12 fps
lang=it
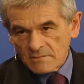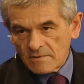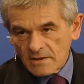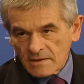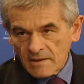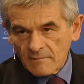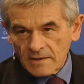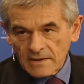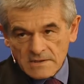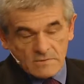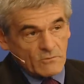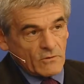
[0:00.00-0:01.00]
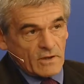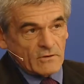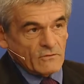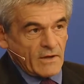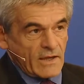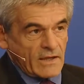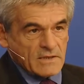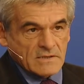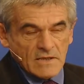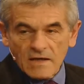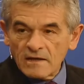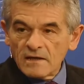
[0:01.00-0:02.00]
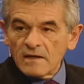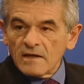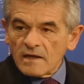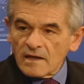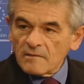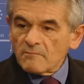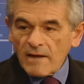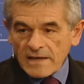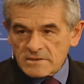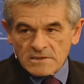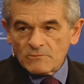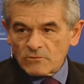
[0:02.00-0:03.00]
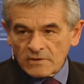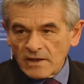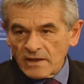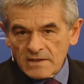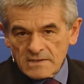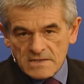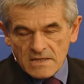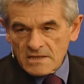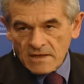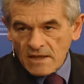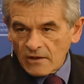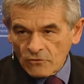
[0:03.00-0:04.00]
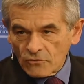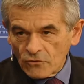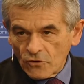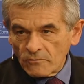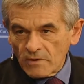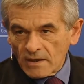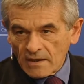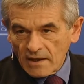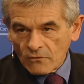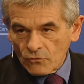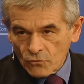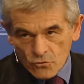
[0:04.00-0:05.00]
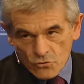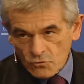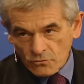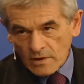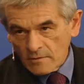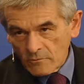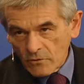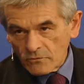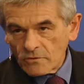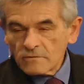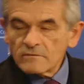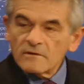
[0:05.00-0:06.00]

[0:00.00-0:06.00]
stabilità medesimo, che non è che sia il massimo dell'ingegneria economica conosciuta al ma mondo. Ma secondo